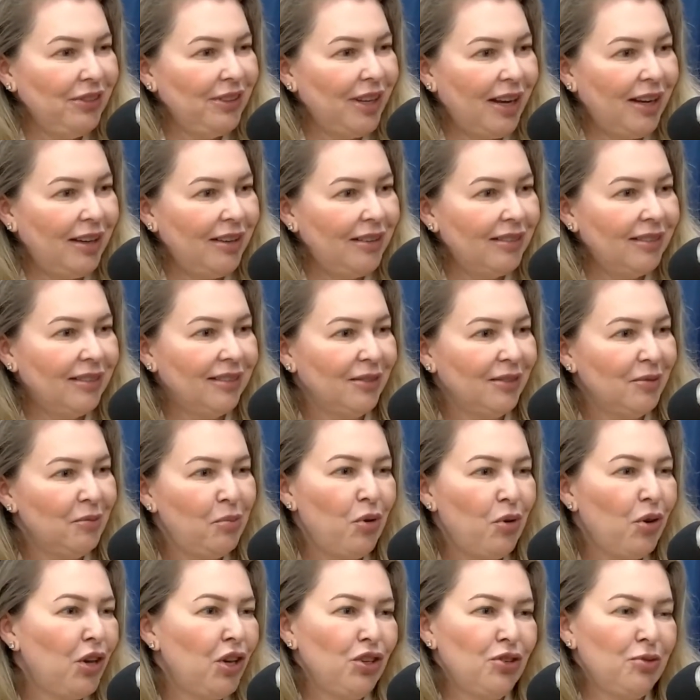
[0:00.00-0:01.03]
tem é, um
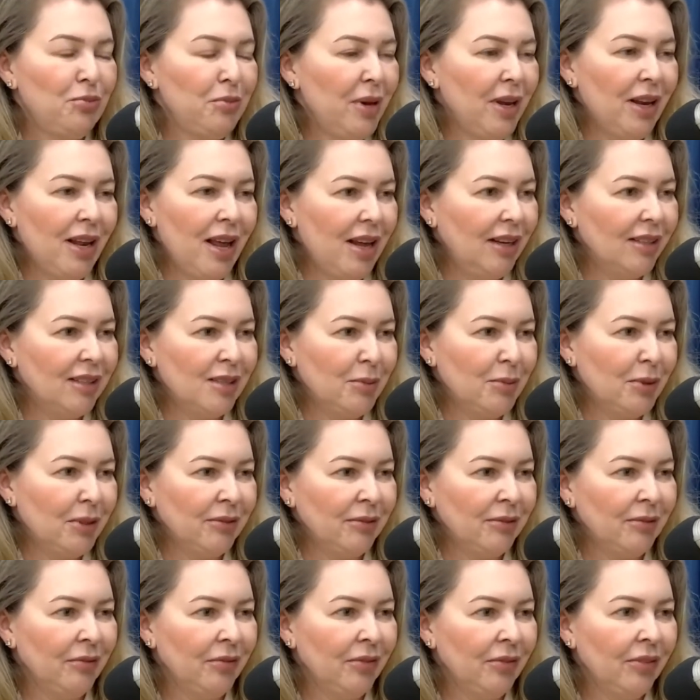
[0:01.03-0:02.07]
pouquinho de melasma. Uh
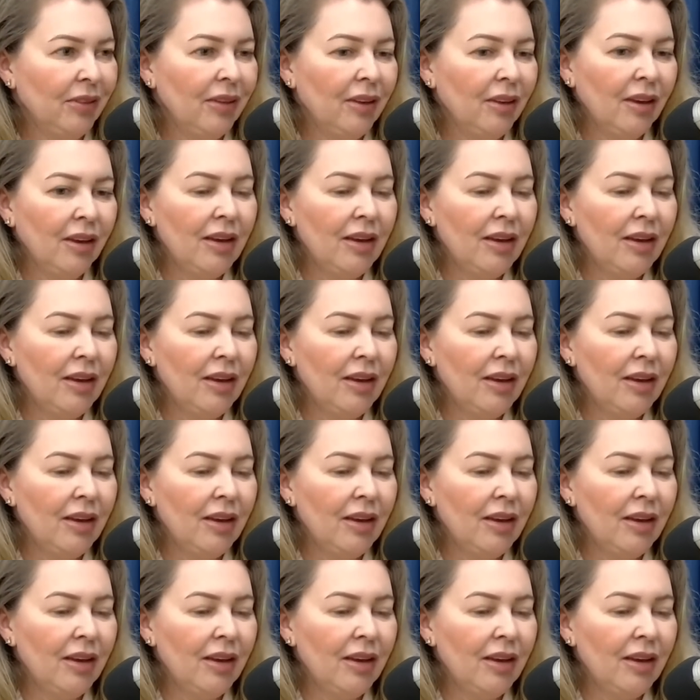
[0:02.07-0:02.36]
-huh.